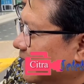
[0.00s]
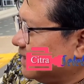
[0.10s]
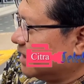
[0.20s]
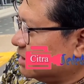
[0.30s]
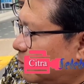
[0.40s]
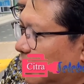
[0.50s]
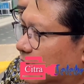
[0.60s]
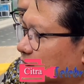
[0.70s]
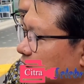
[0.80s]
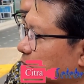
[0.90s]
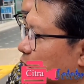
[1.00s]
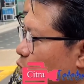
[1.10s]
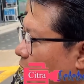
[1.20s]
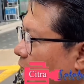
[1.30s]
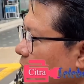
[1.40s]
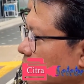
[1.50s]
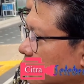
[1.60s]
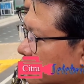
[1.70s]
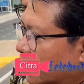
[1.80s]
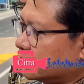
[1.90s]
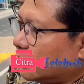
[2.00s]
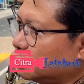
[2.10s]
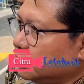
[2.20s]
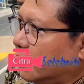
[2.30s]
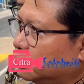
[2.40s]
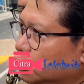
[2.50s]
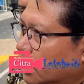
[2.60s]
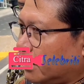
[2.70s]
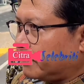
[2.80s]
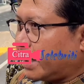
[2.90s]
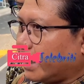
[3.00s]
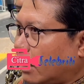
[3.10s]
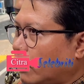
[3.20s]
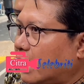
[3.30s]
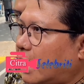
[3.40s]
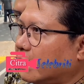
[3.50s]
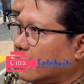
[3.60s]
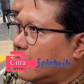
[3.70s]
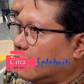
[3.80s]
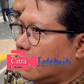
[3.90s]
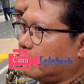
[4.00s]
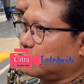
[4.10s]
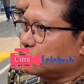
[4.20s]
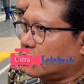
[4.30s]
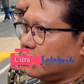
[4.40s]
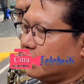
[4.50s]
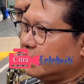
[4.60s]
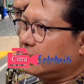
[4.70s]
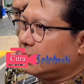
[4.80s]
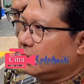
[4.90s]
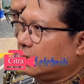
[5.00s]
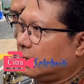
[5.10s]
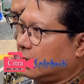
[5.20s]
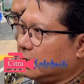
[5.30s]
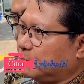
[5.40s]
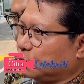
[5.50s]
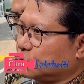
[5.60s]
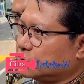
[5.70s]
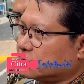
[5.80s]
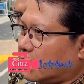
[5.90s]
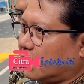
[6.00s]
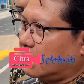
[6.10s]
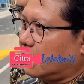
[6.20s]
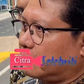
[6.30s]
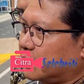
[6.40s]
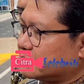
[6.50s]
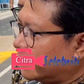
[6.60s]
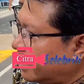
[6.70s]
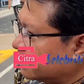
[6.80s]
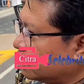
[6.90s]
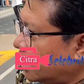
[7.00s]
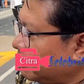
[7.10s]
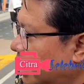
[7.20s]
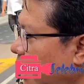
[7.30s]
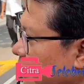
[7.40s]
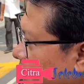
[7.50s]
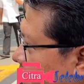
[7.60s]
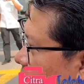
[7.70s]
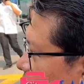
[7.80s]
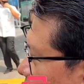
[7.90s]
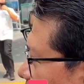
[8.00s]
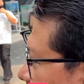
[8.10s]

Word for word: ya kan. Tapi intinya cuma dua. Yang satunya itu yang paling awal adalah eh, putusan ini eh, diputus secara perstek atau tanpa kehadiran daripada